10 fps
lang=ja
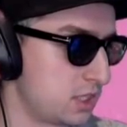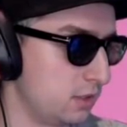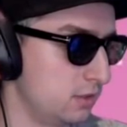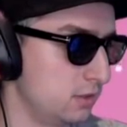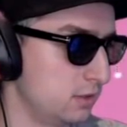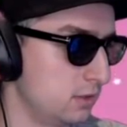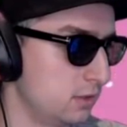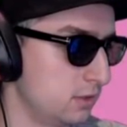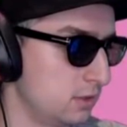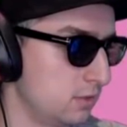ちゃうもう
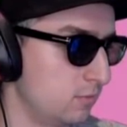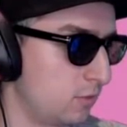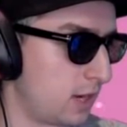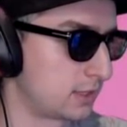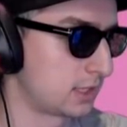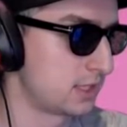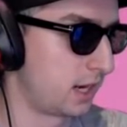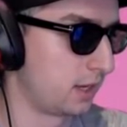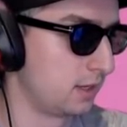勝たせない